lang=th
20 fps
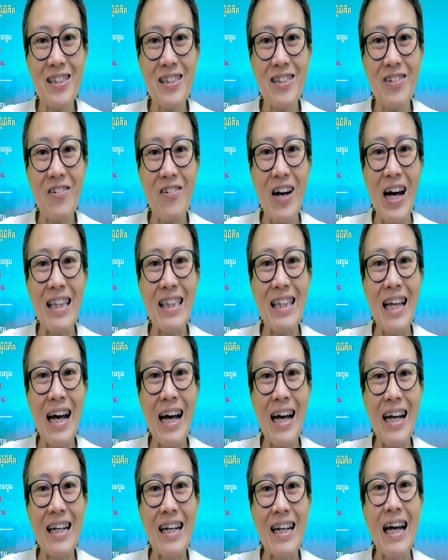ตัวอัตรา
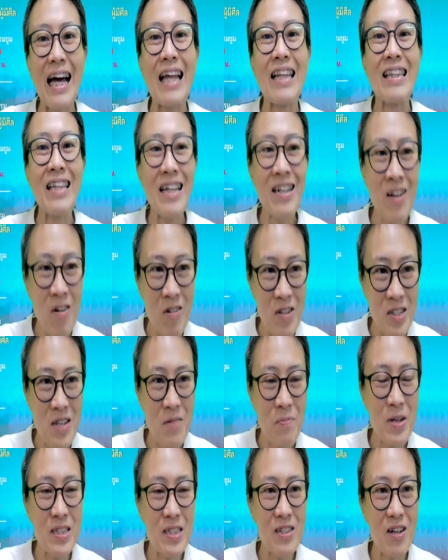การเต้นของชี
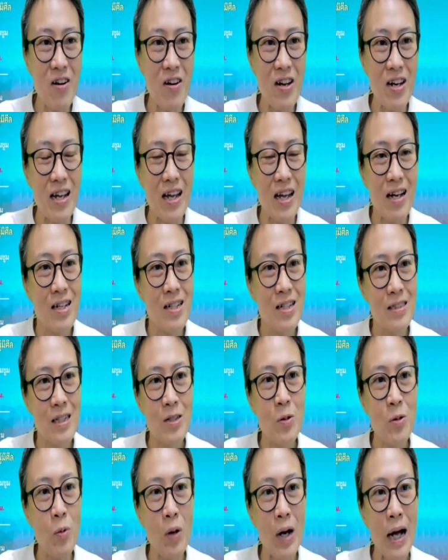พจรเนี่ย จะ
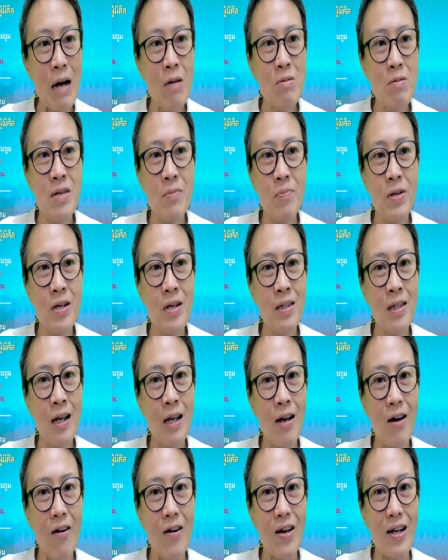อยู่เก้าสิบขึ้นต
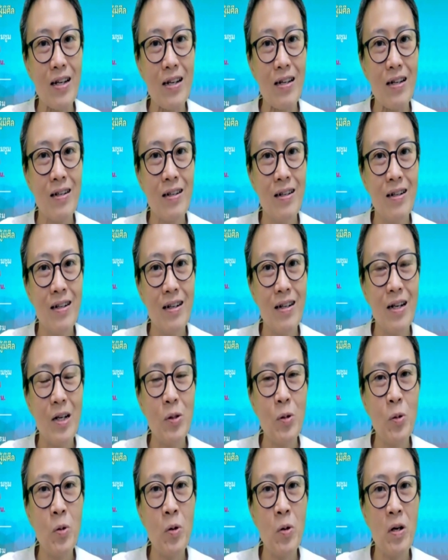ลอดเลย แล้ว
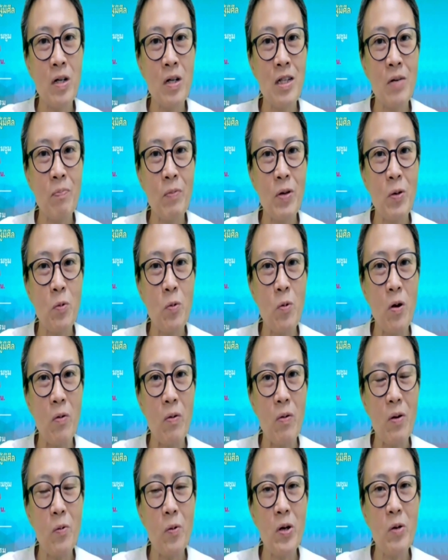ทุกคนก็จะเป็นห่วง
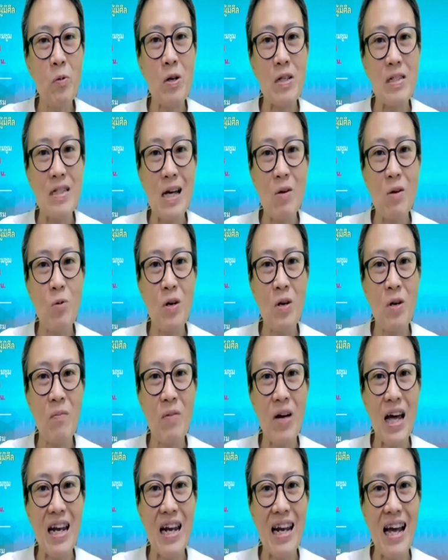ว่า อุ้ยหัวใจคุณ
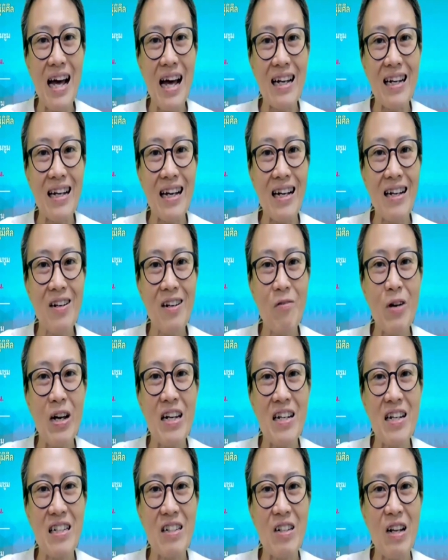ทำงานหนักนะ วัน
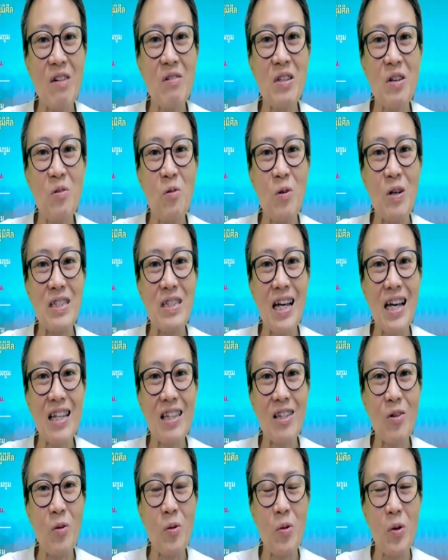หนึ่งแล้วจะหัวใจ
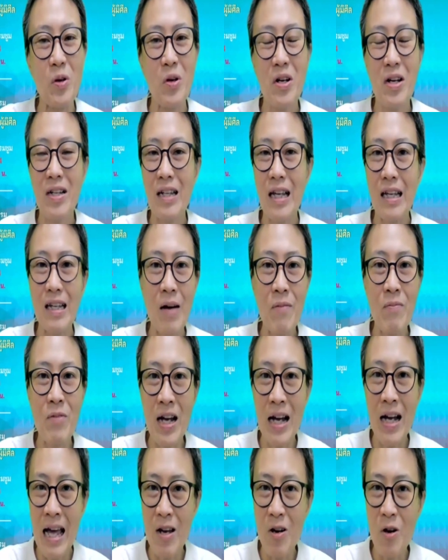โต แต่ทำยั
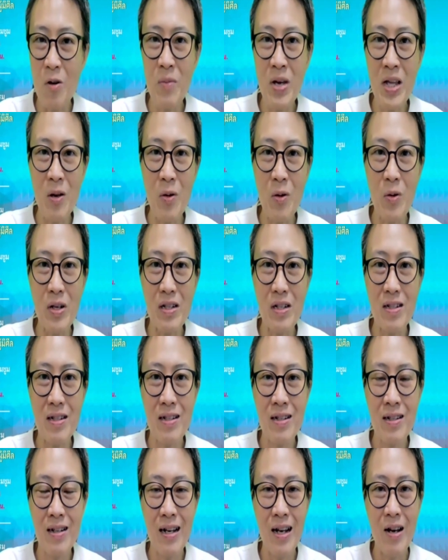งไงก็ไม่ลด
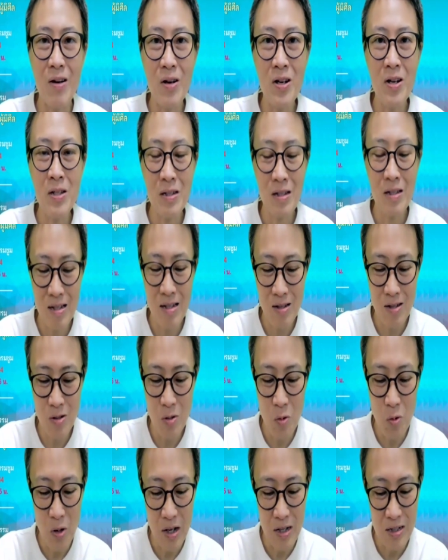เราก็อ
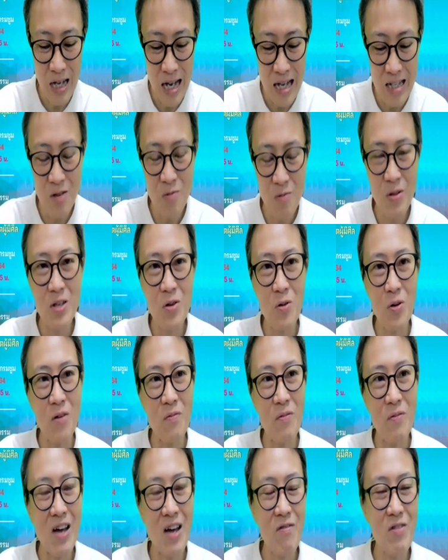ยู่ใช้ชีวิตอยู่กับ
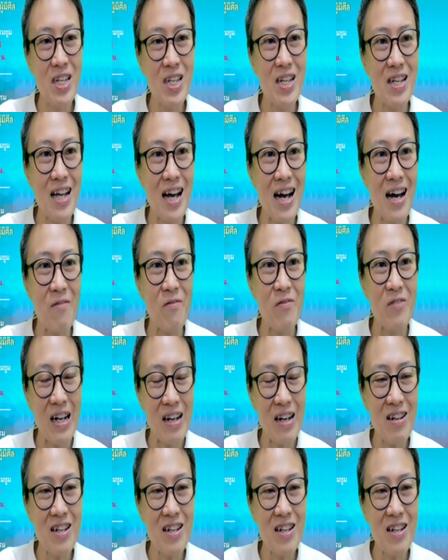แพทย์วิถีธรรมแล้วก็